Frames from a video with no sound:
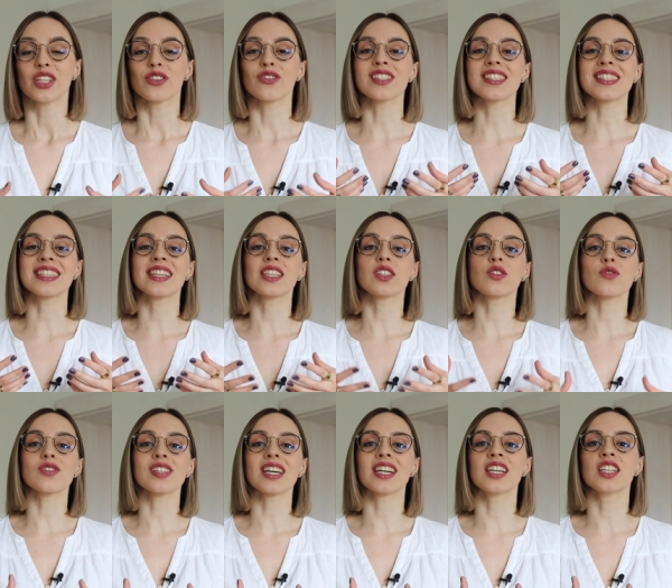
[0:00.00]
To jest
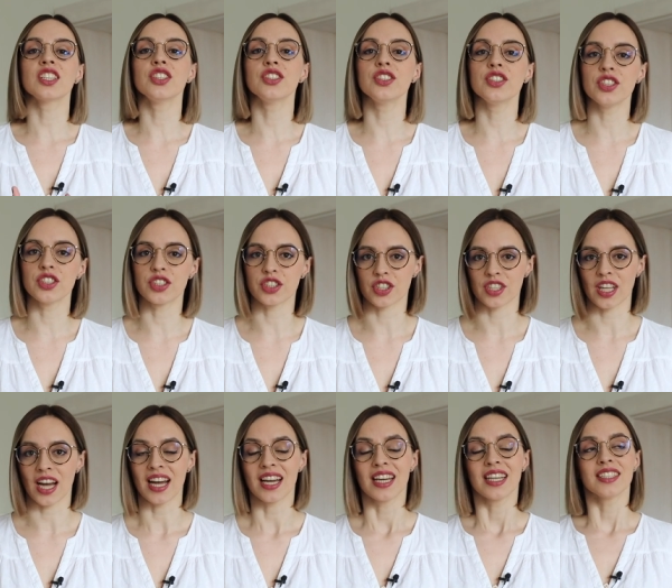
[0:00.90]
ketoza
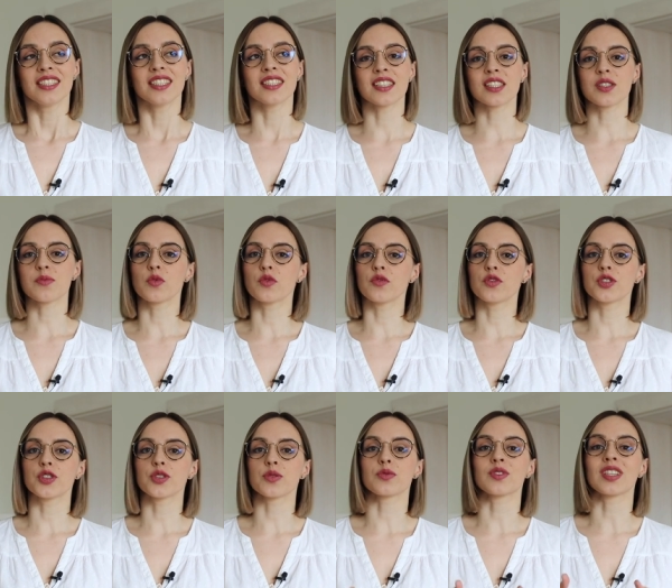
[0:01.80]
kliniczna. Nieraz mówi
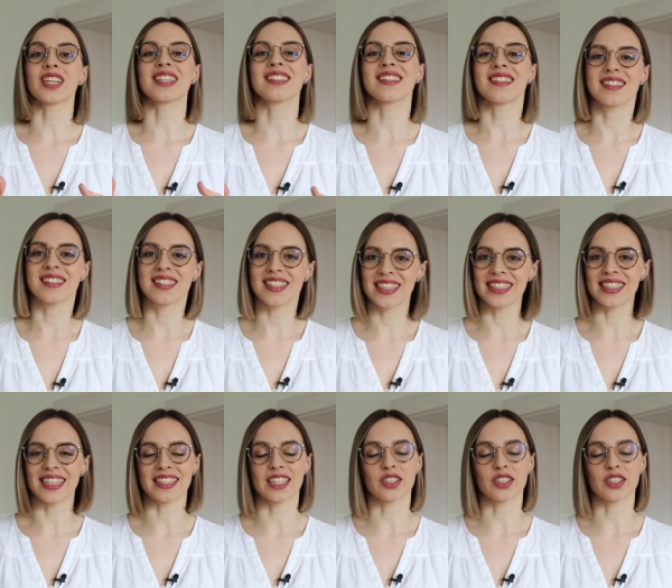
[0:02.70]
się tradycyjna,